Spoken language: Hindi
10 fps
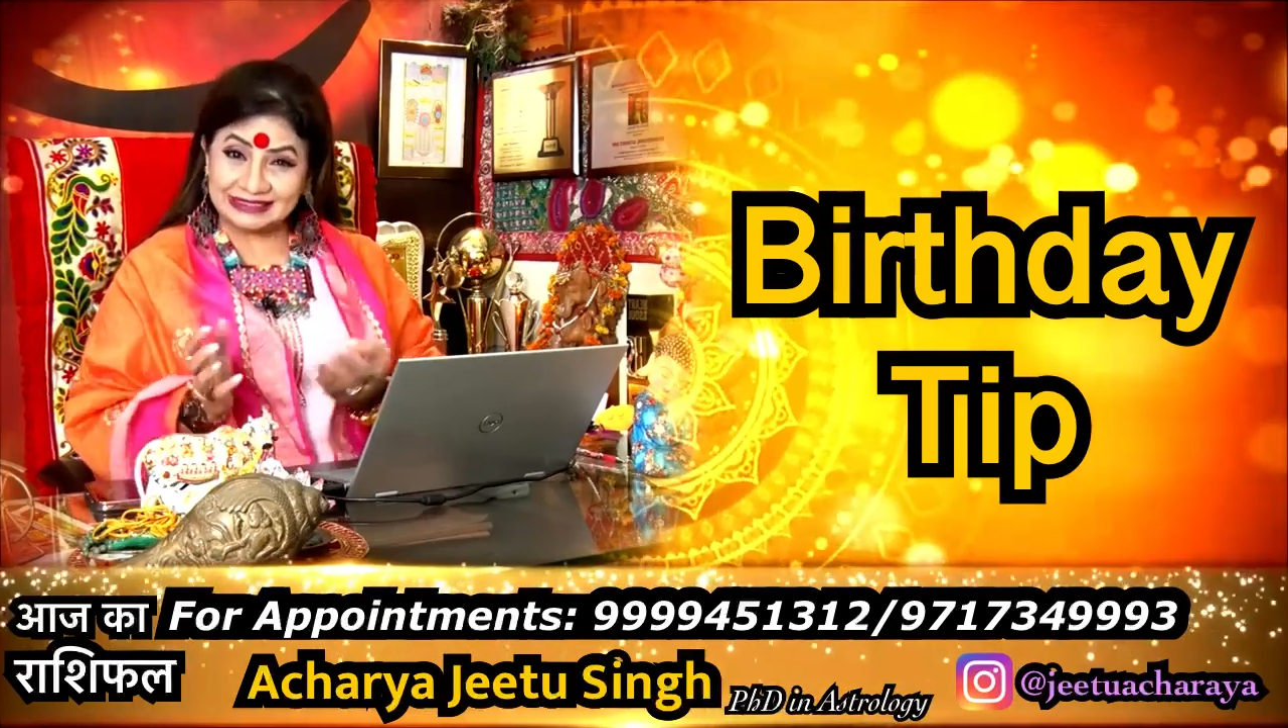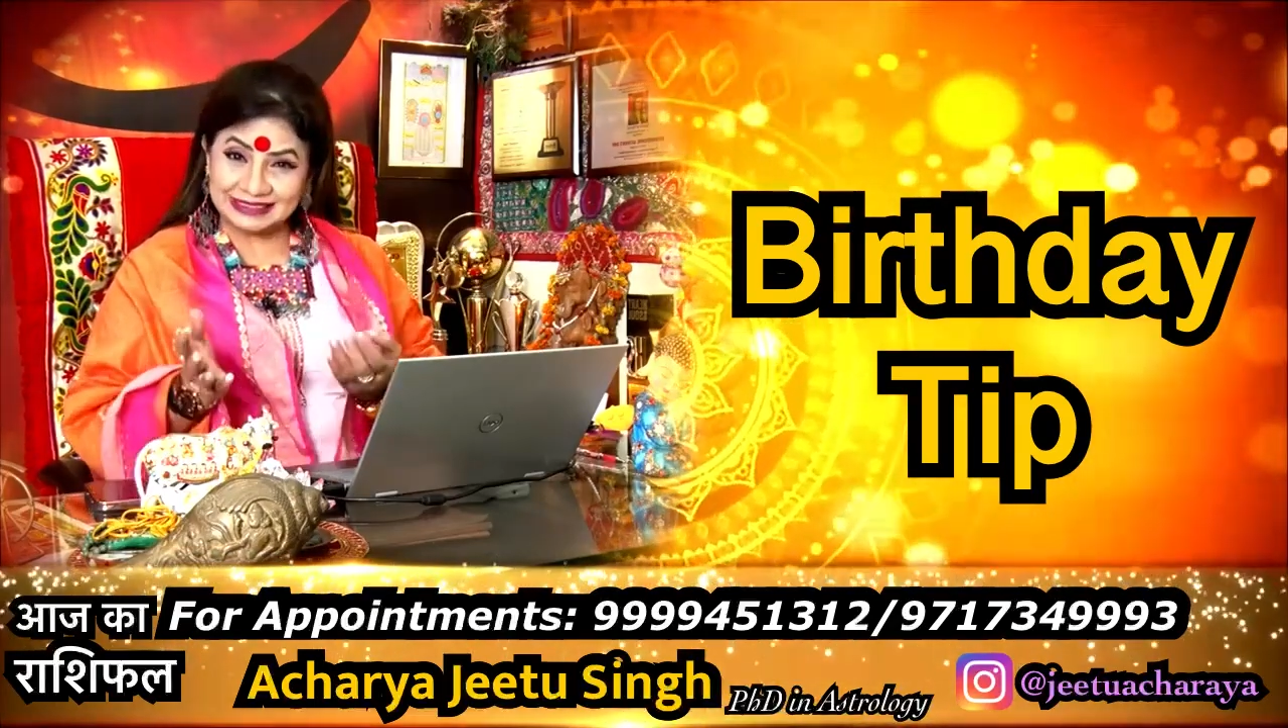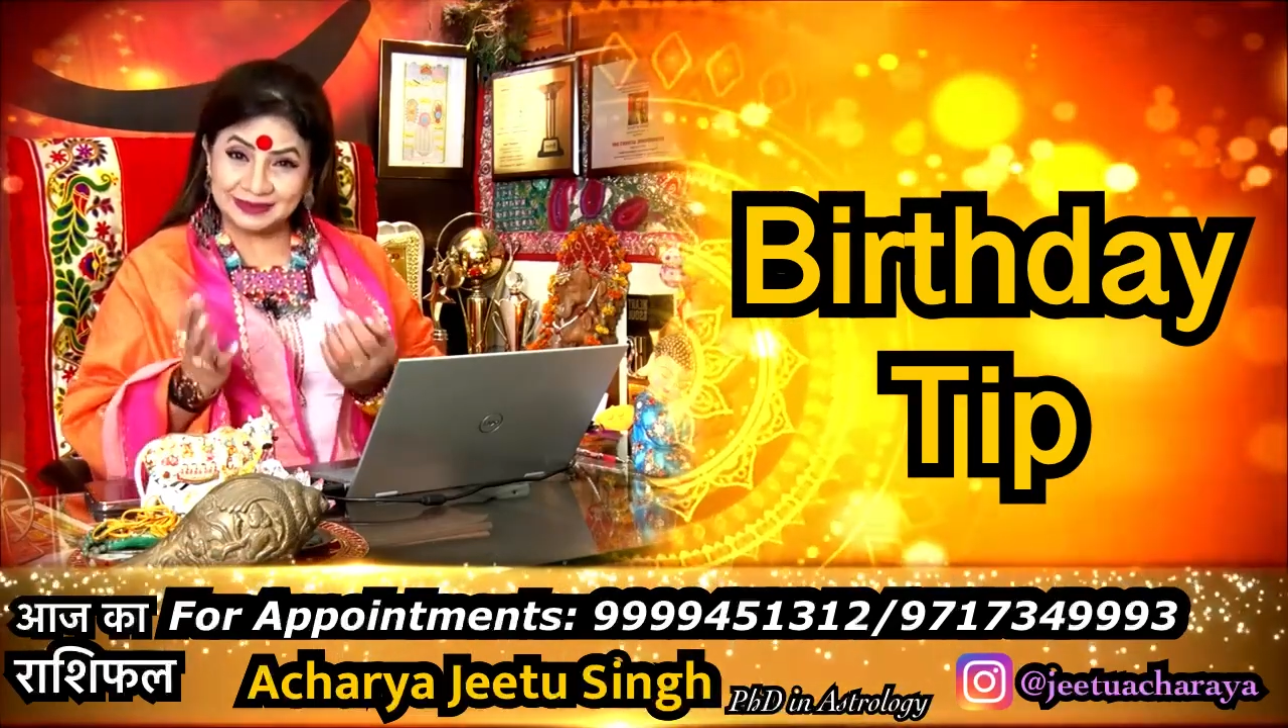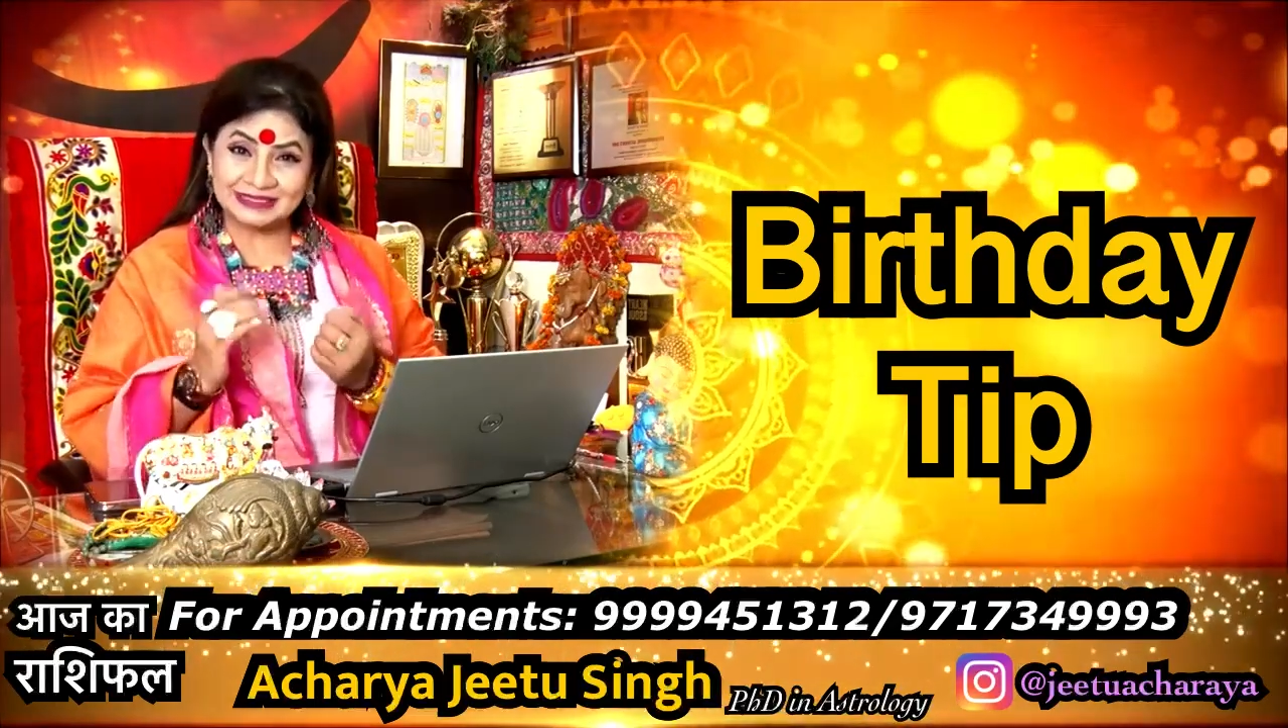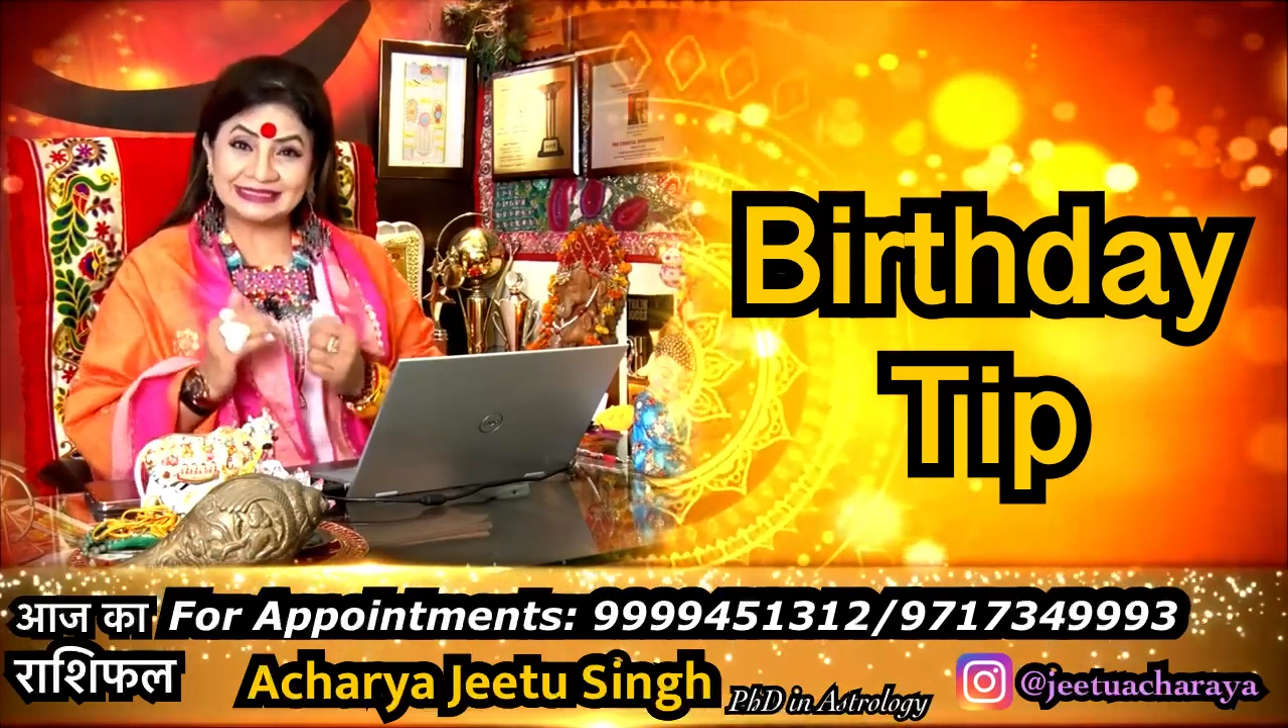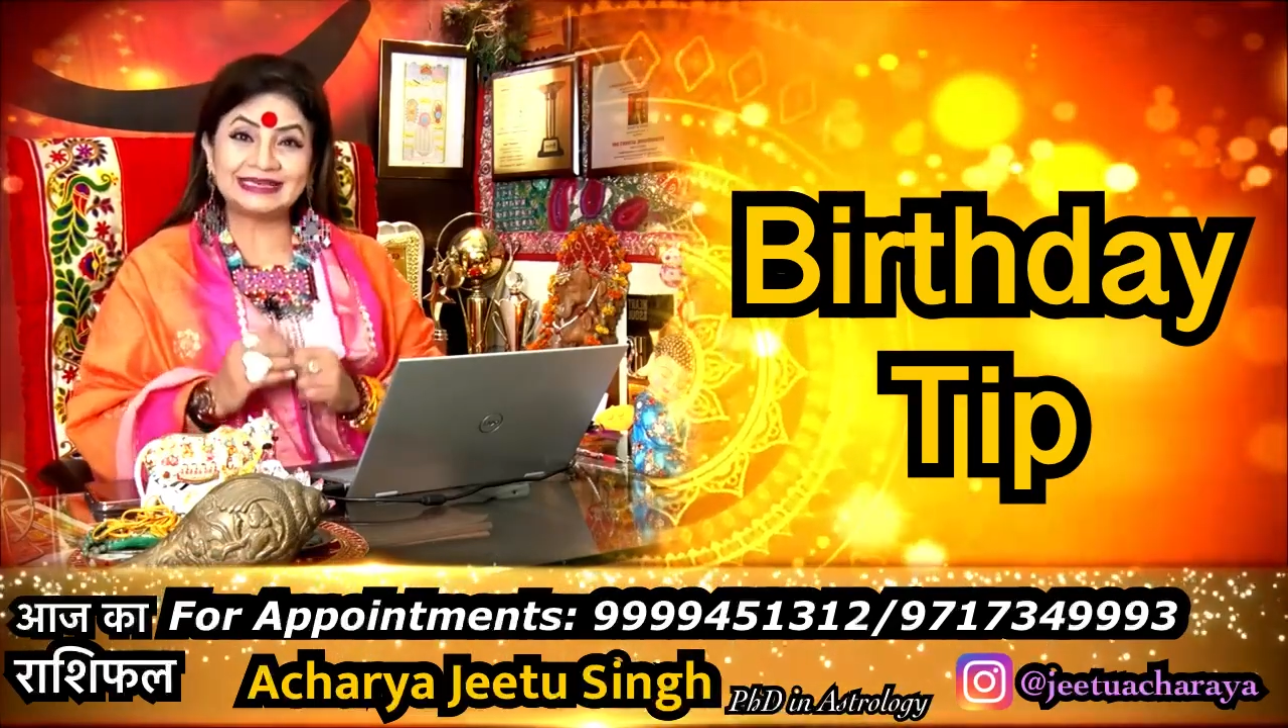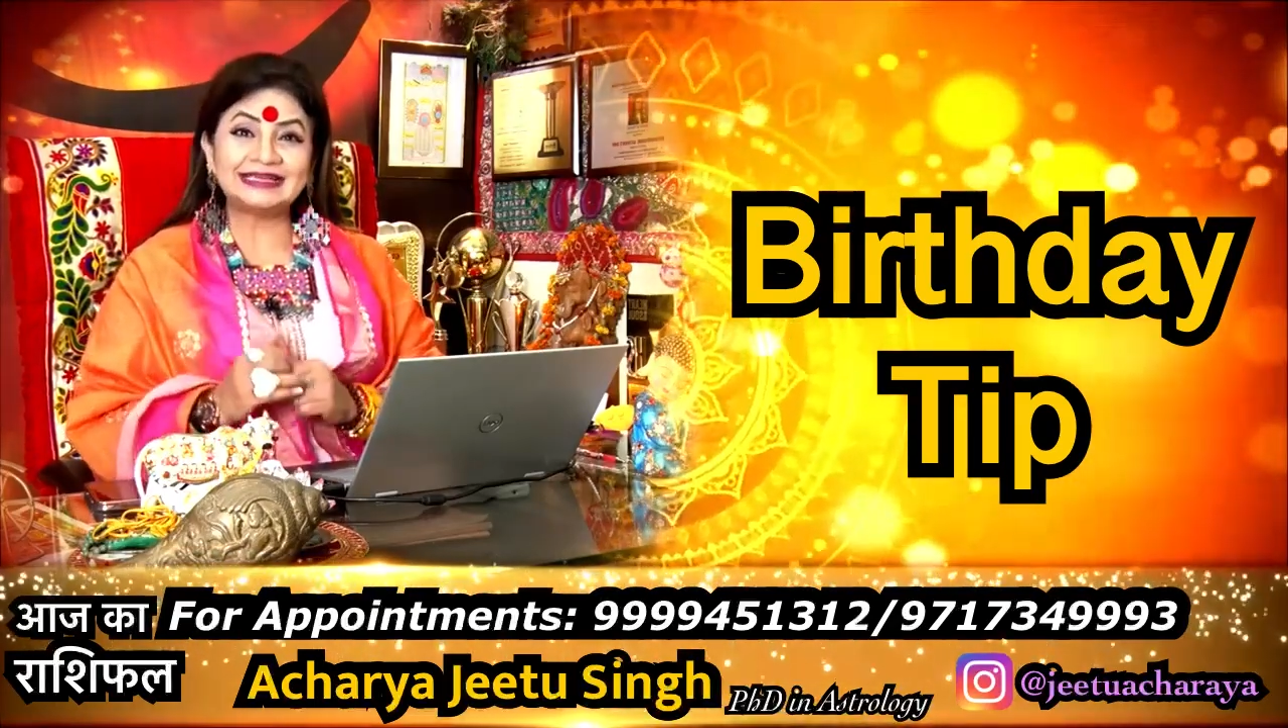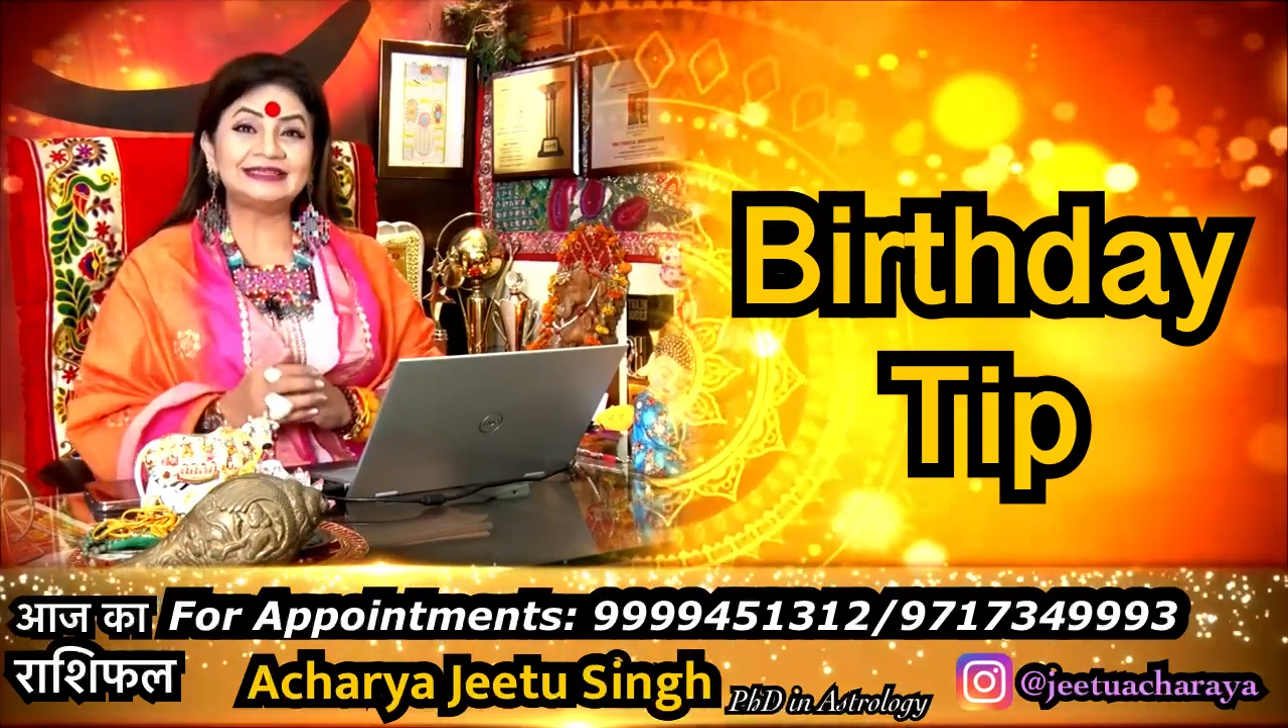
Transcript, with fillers: छः बजे ही आ